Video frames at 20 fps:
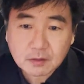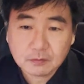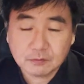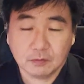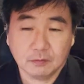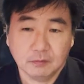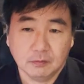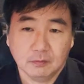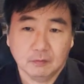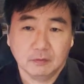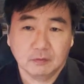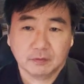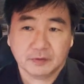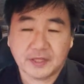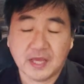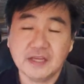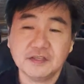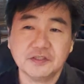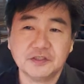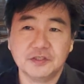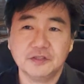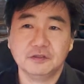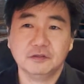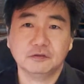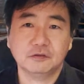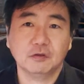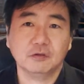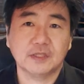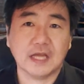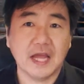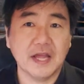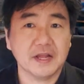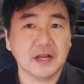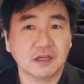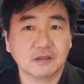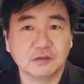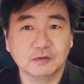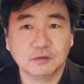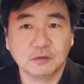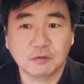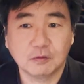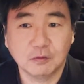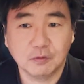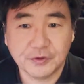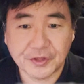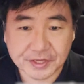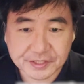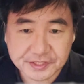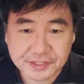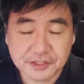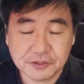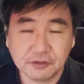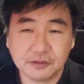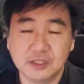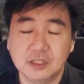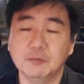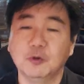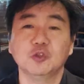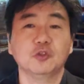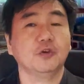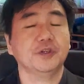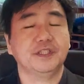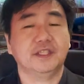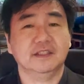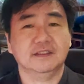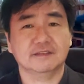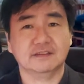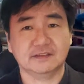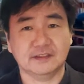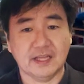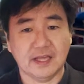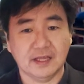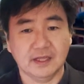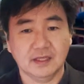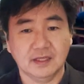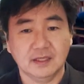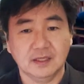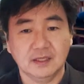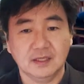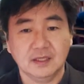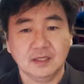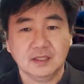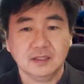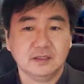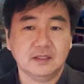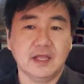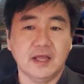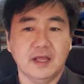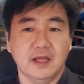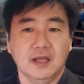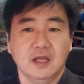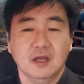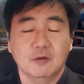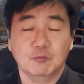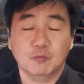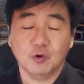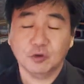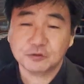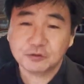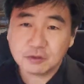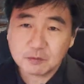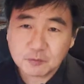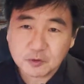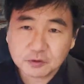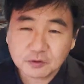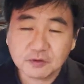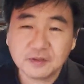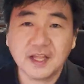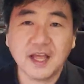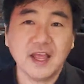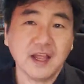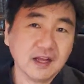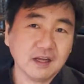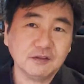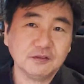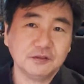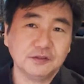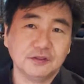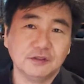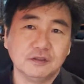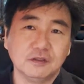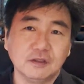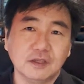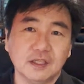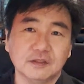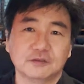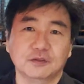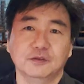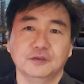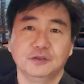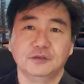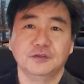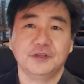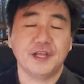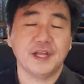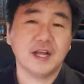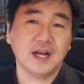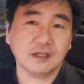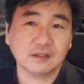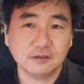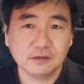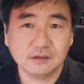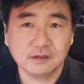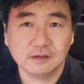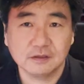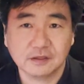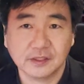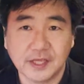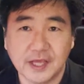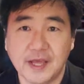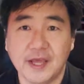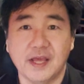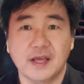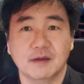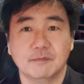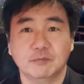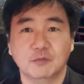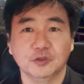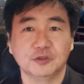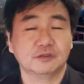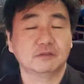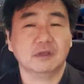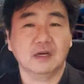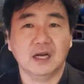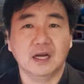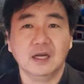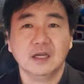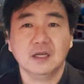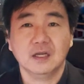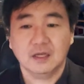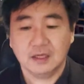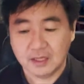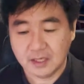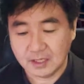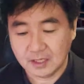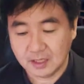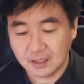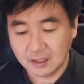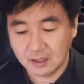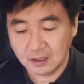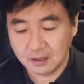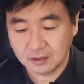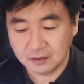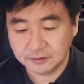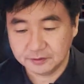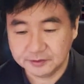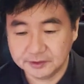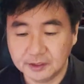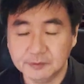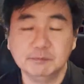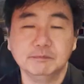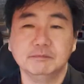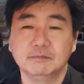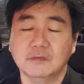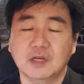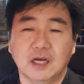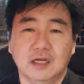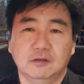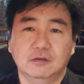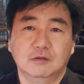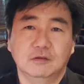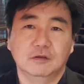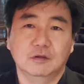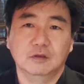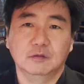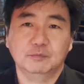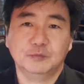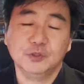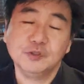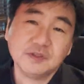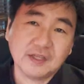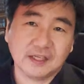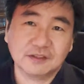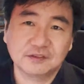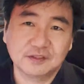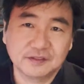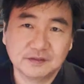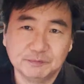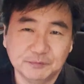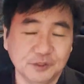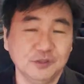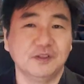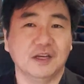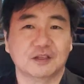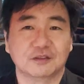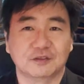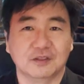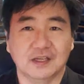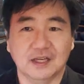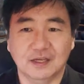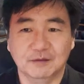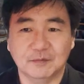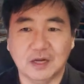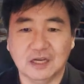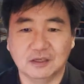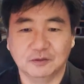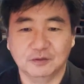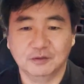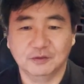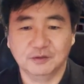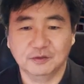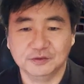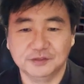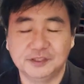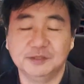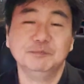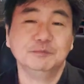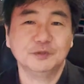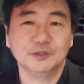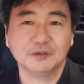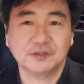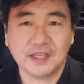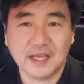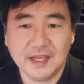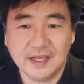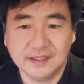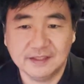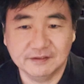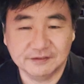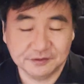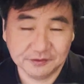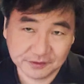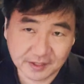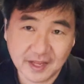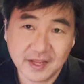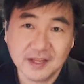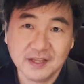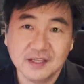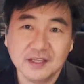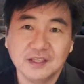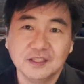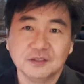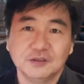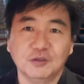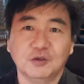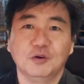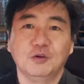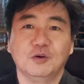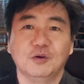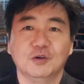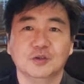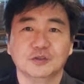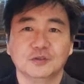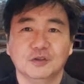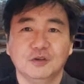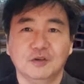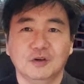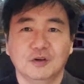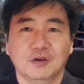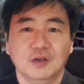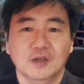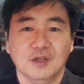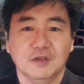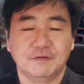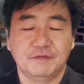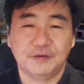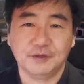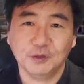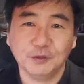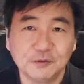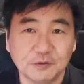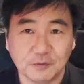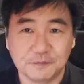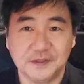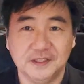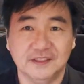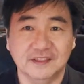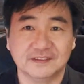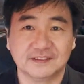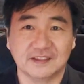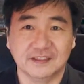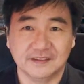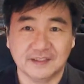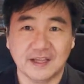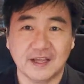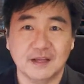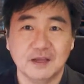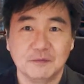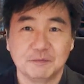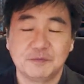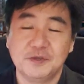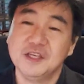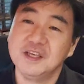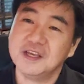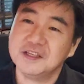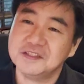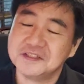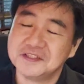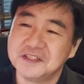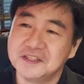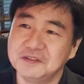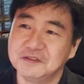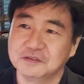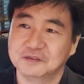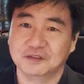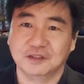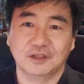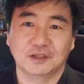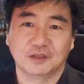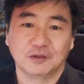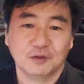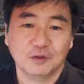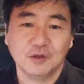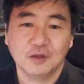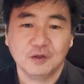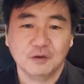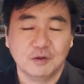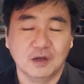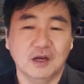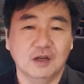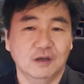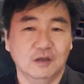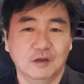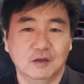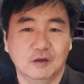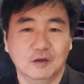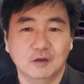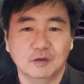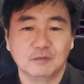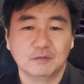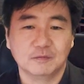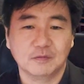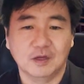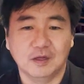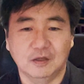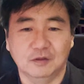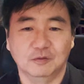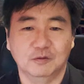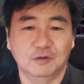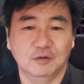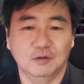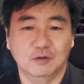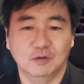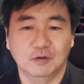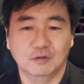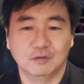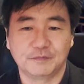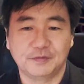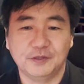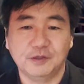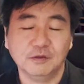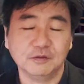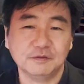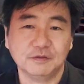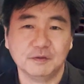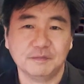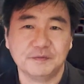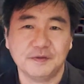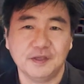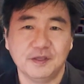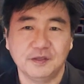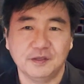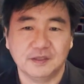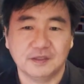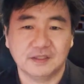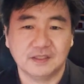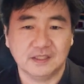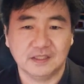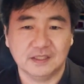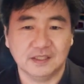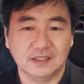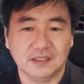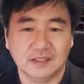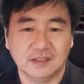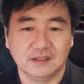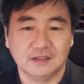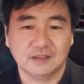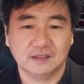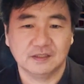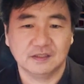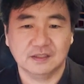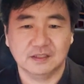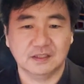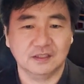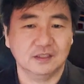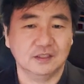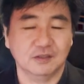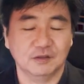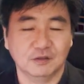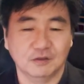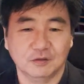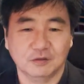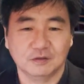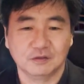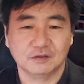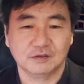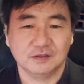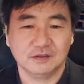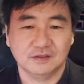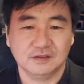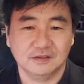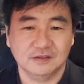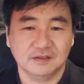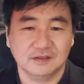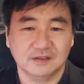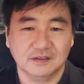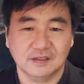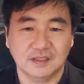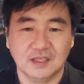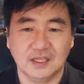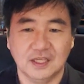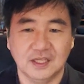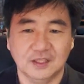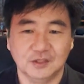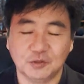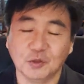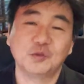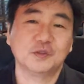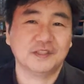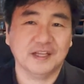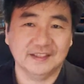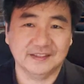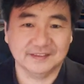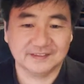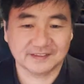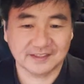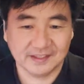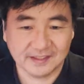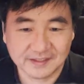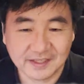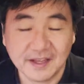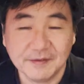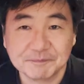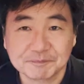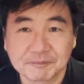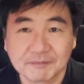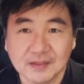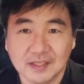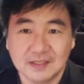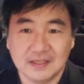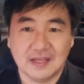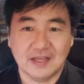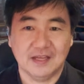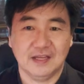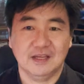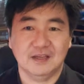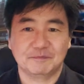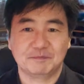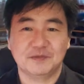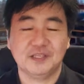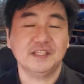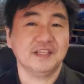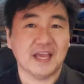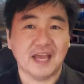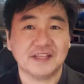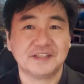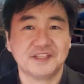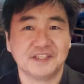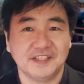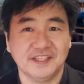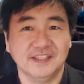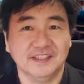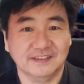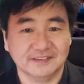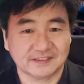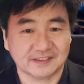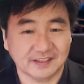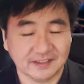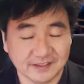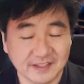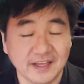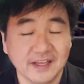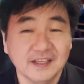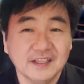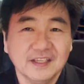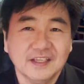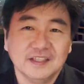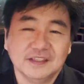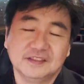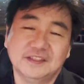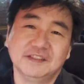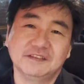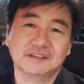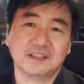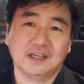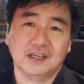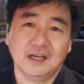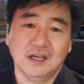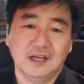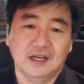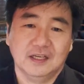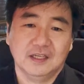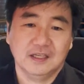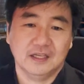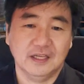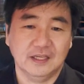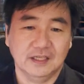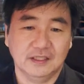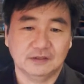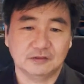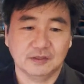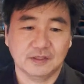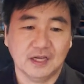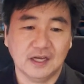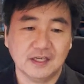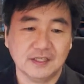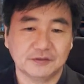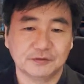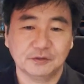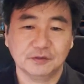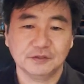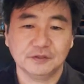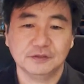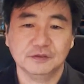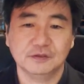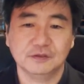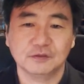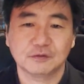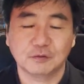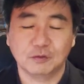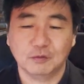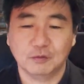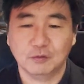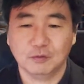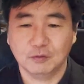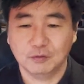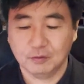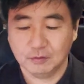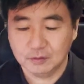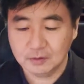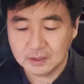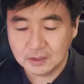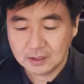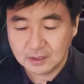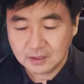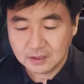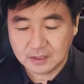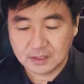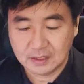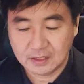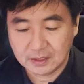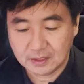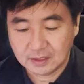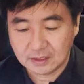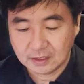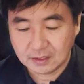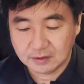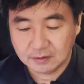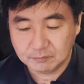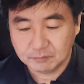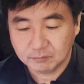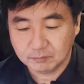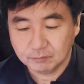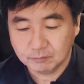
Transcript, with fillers: その研究と大学のこう歴史を紐解いてですねでもともと大学っていうのはそういう理学系もしくはえー、人あの文学文学とかあの人文系ですよねの方のフィロソフィーですからね PhD というのはあのあのフィロソフィー、ええー、ドクターですからね、えー、PhD ですからねですから、えーと、とやはりそういうこう、えー、